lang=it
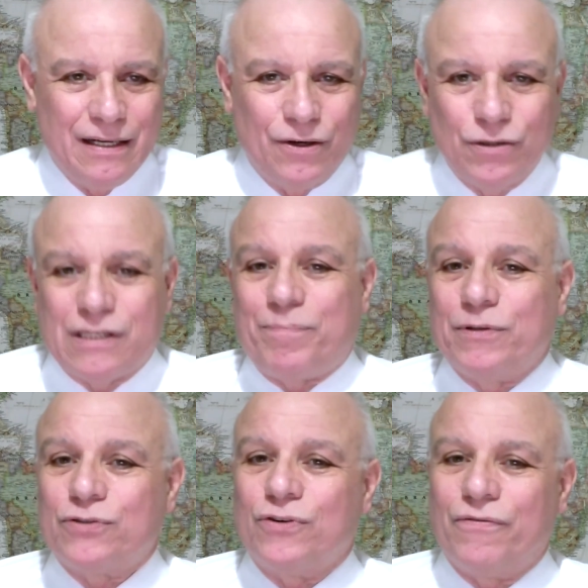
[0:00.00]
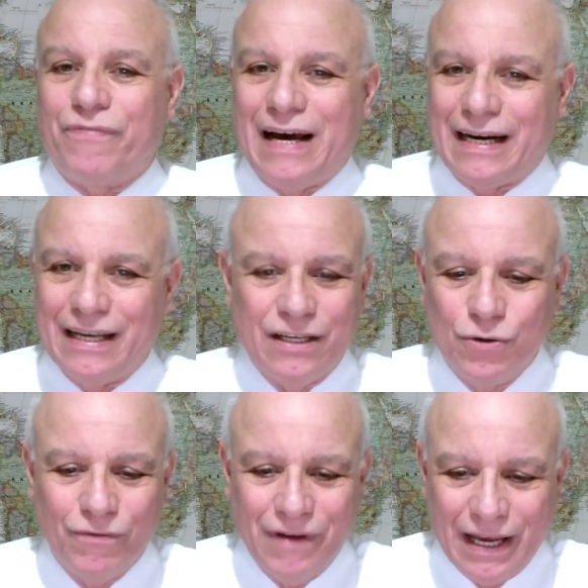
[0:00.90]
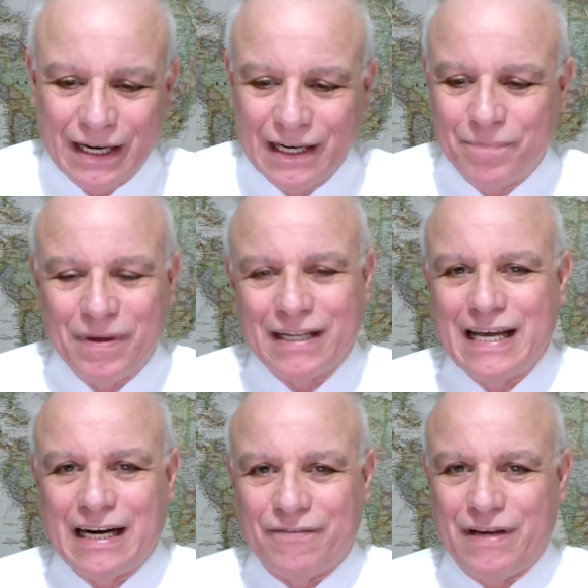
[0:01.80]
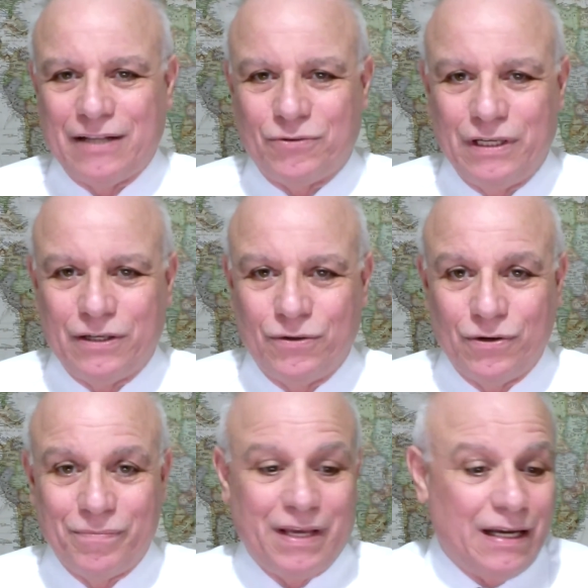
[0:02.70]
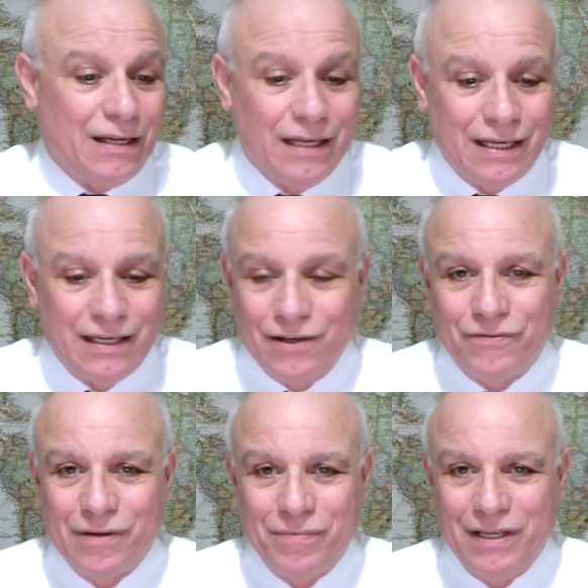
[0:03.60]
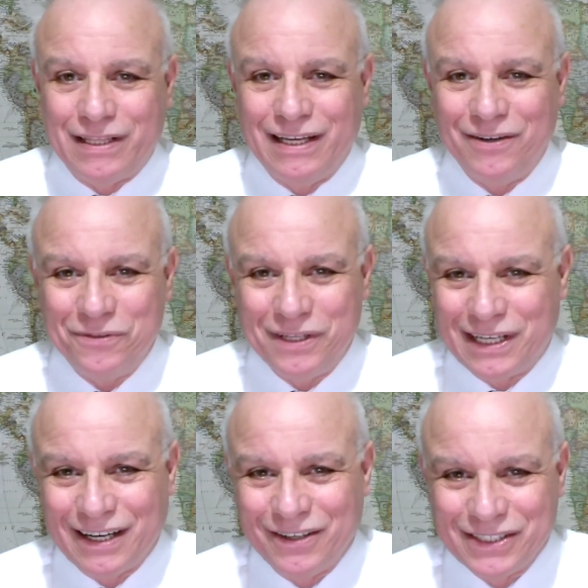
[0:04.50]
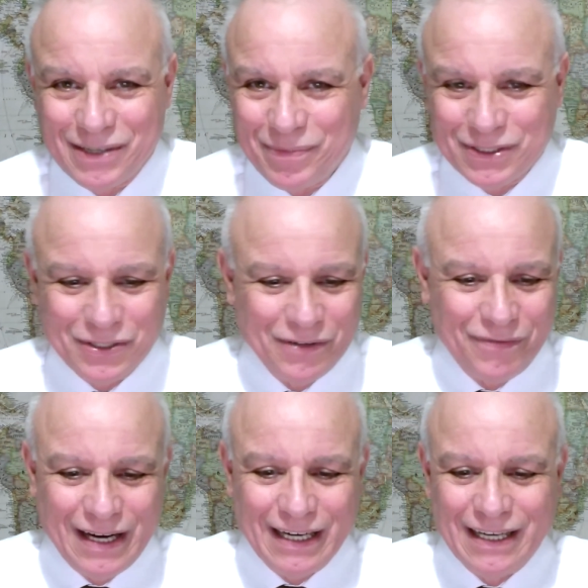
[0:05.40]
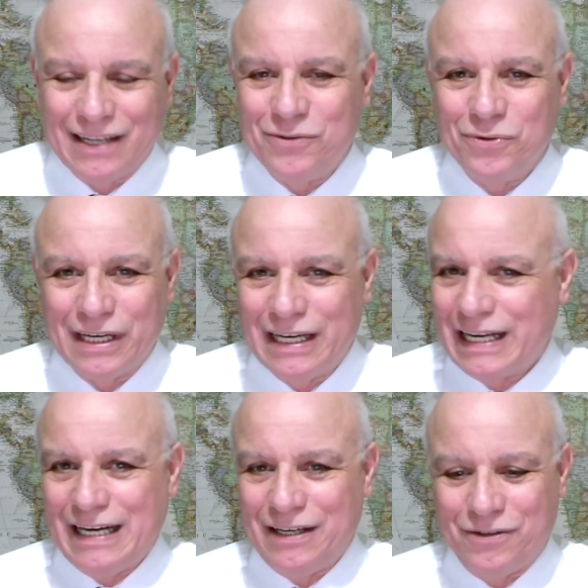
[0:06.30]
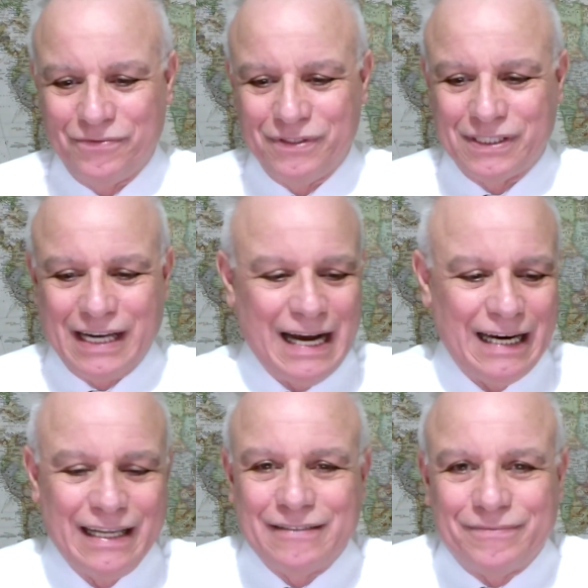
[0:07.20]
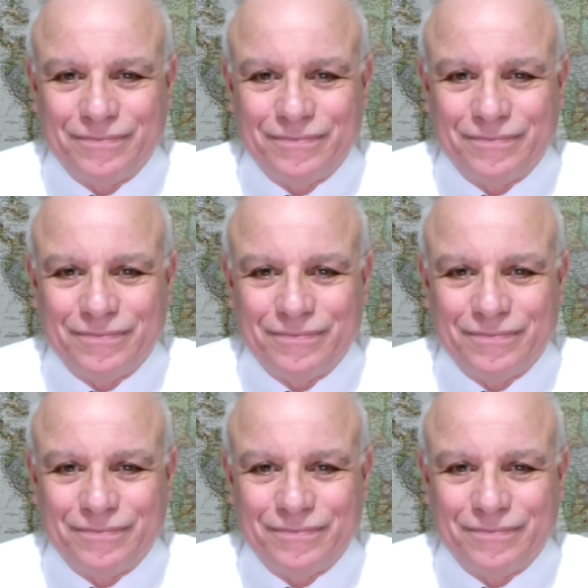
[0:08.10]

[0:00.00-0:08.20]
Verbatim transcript: Cosa possono fare i governi per dare fiato all'economia? Eh, ovviamente l'unica cosa che possono fare è ridurre il carico fiscale.